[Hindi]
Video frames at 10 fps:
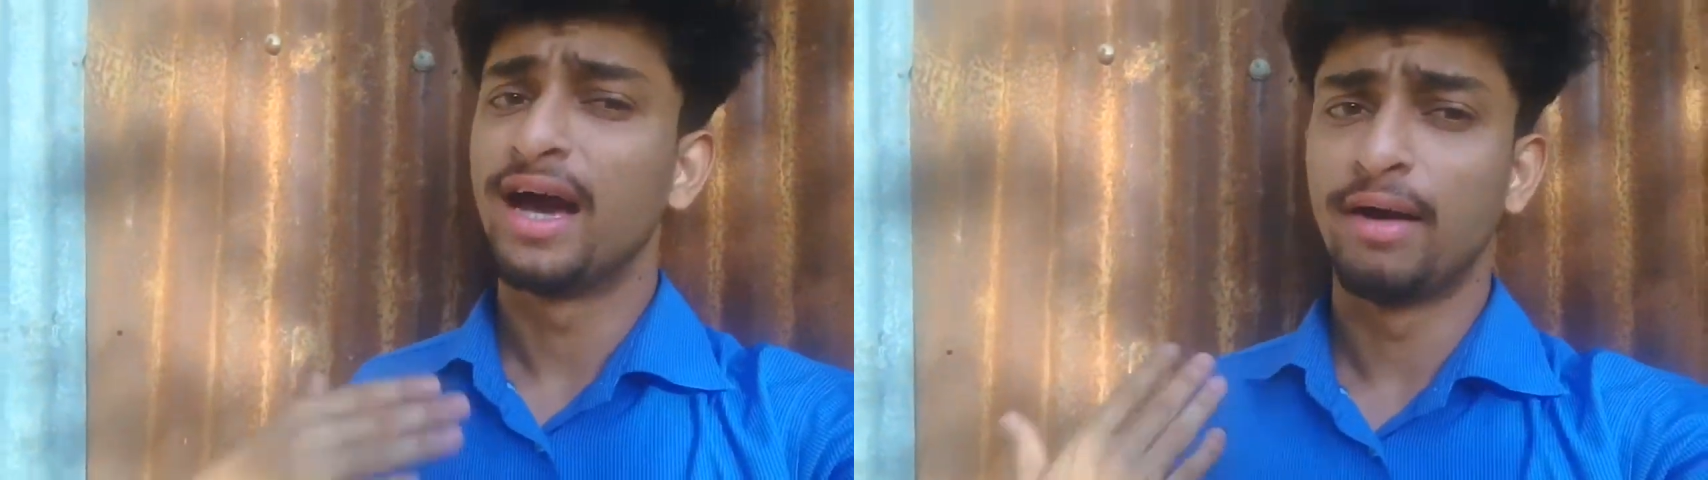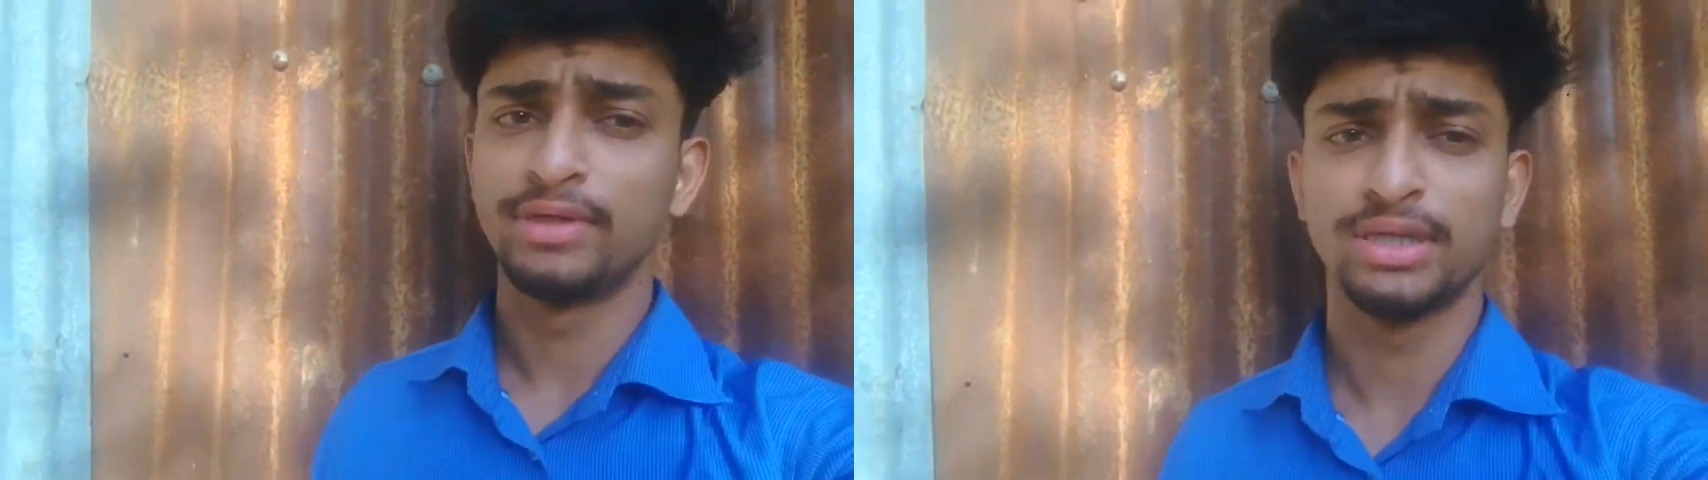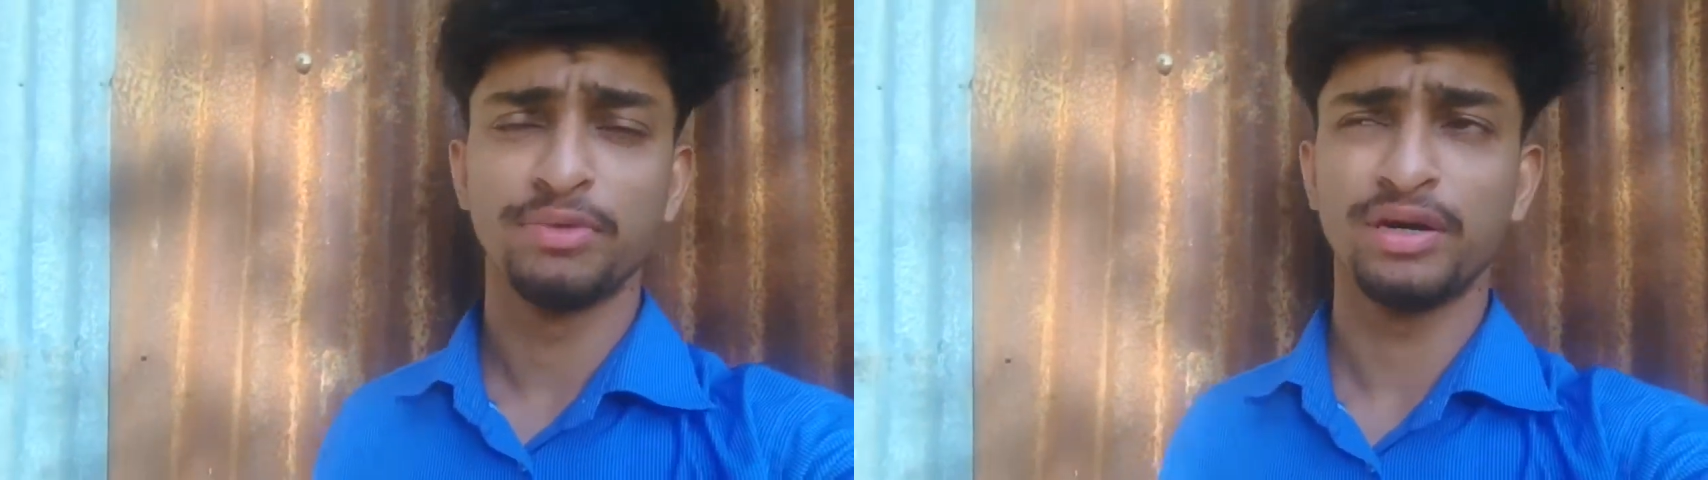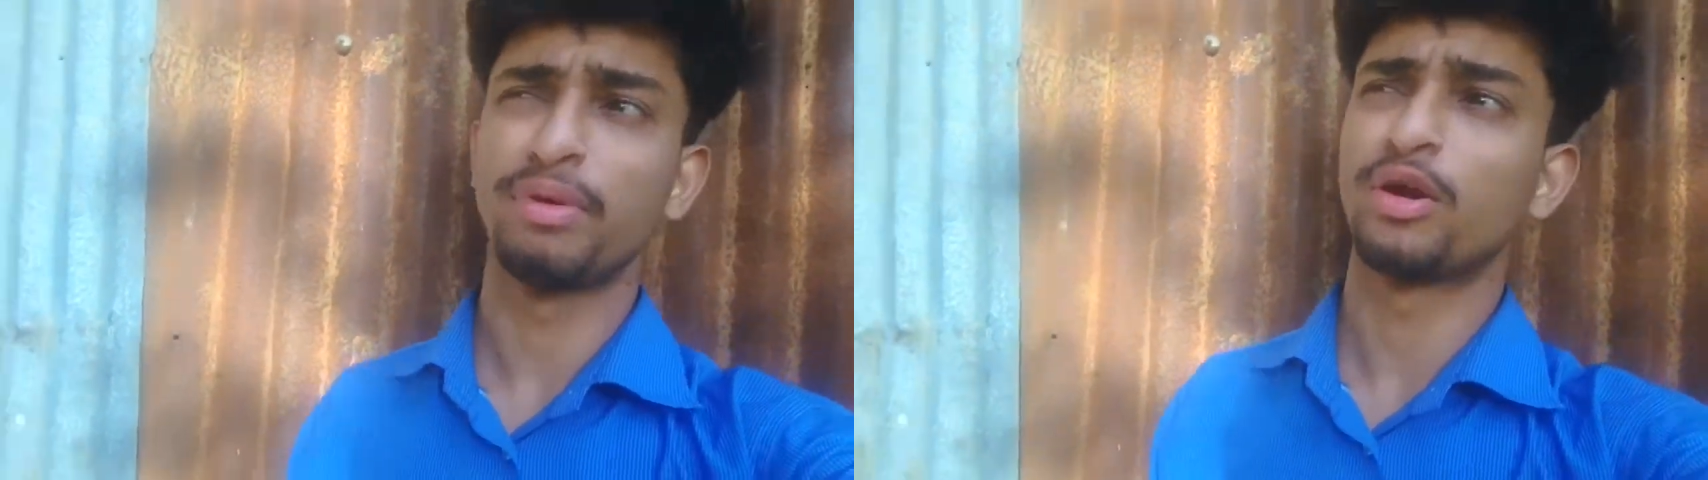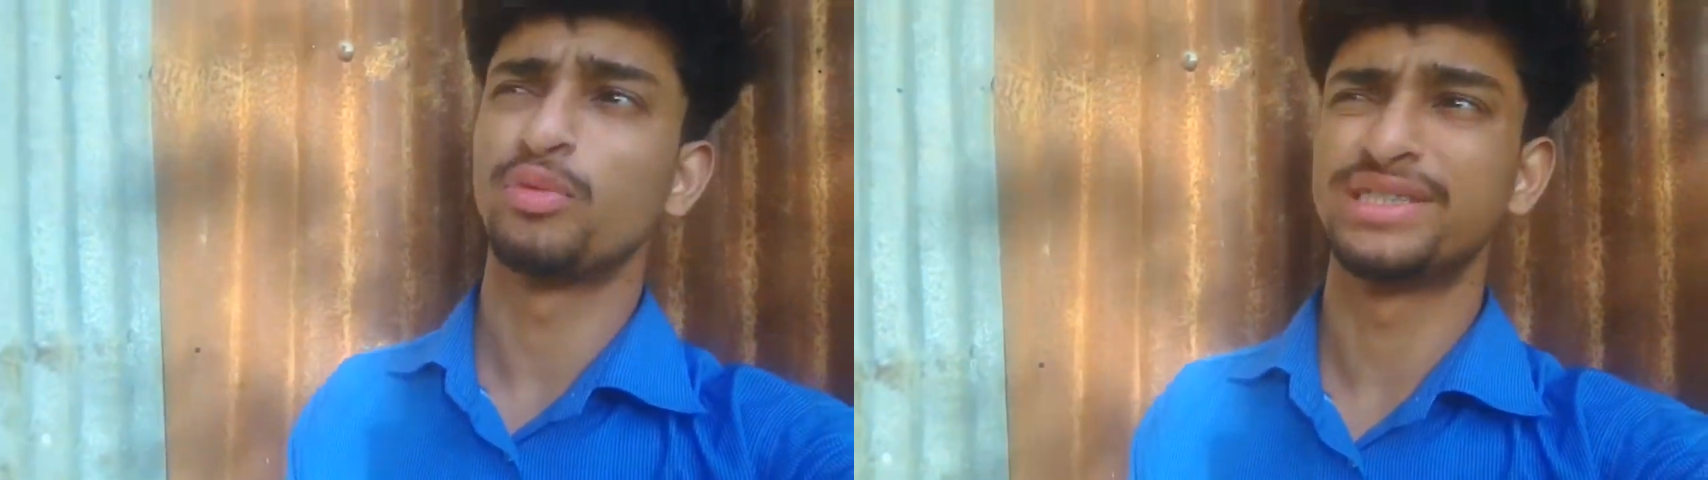अभी सम्राट
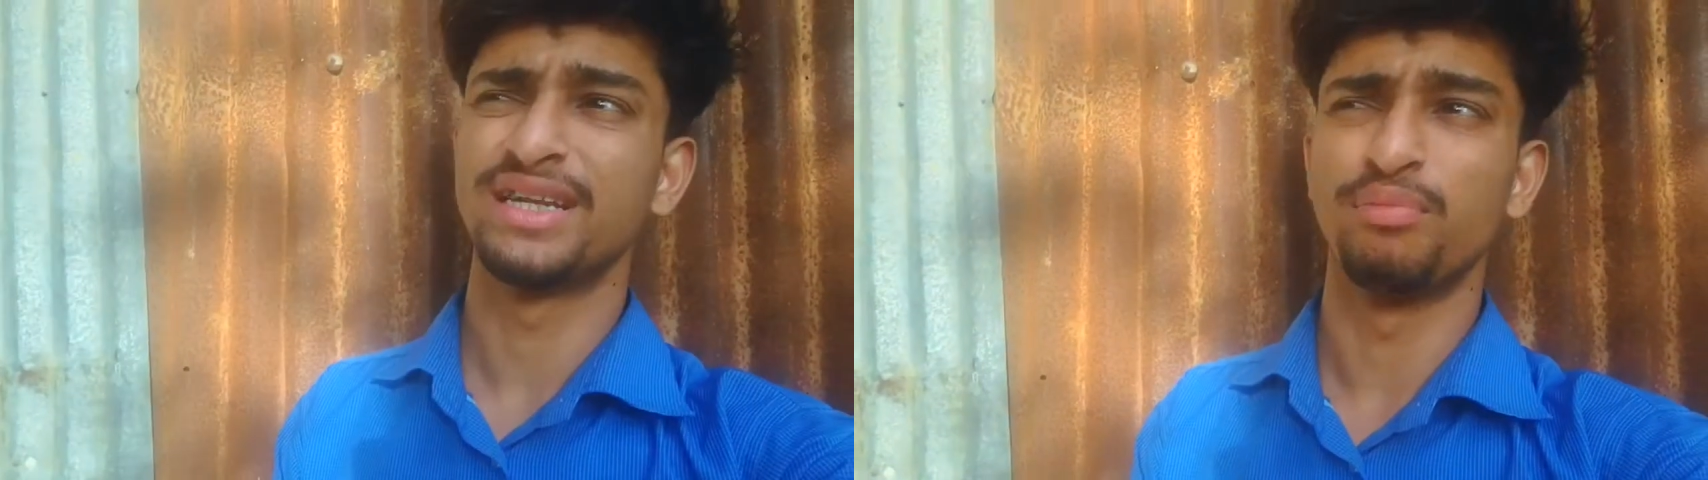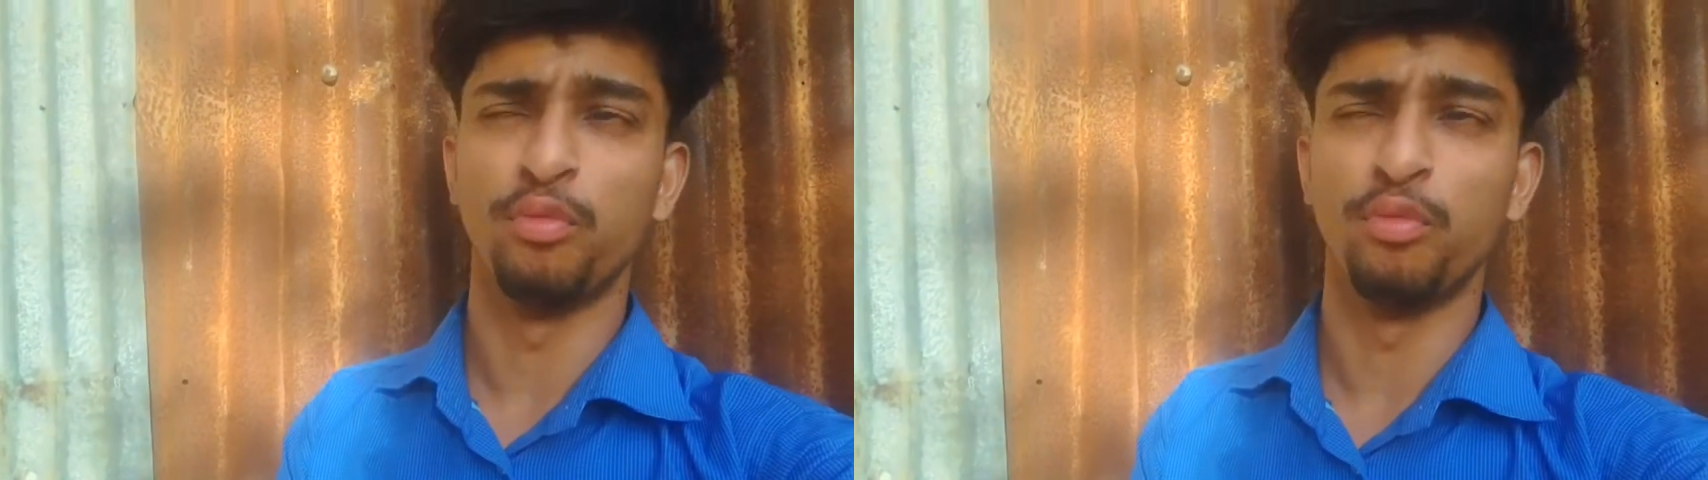भाई को बेसिकली